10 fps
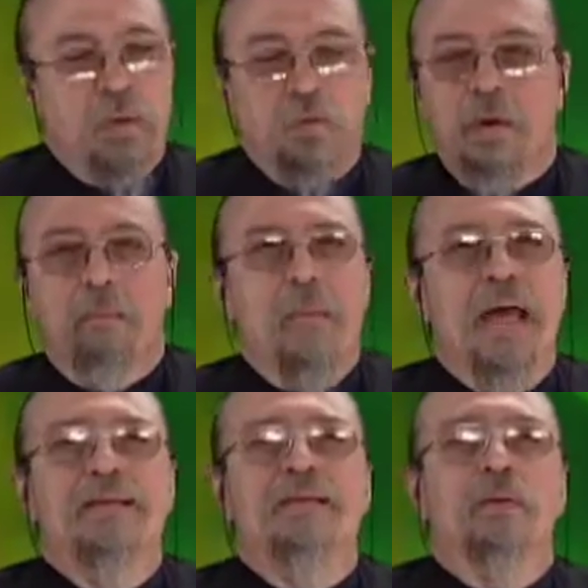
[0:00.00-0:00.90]
minuti e
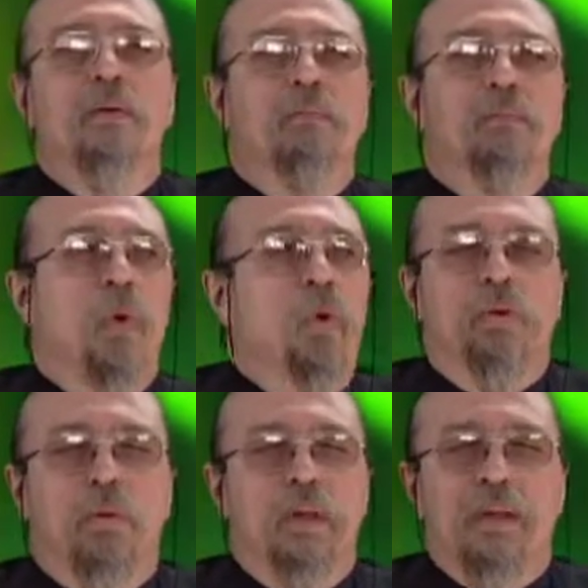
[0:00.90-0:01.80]
mezzo,
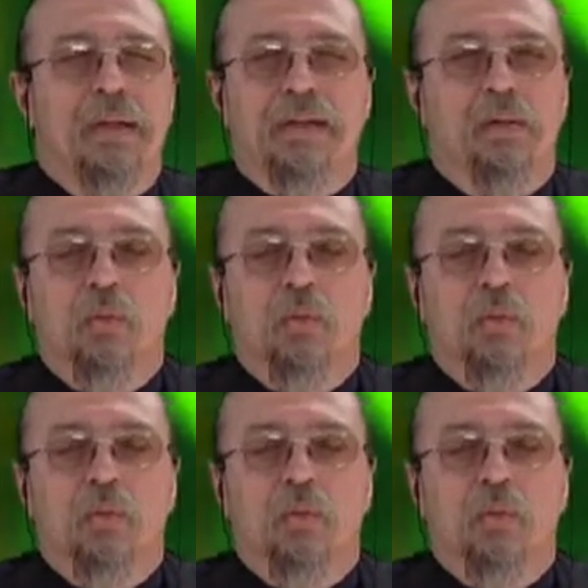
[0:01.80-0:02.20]
molto brillante,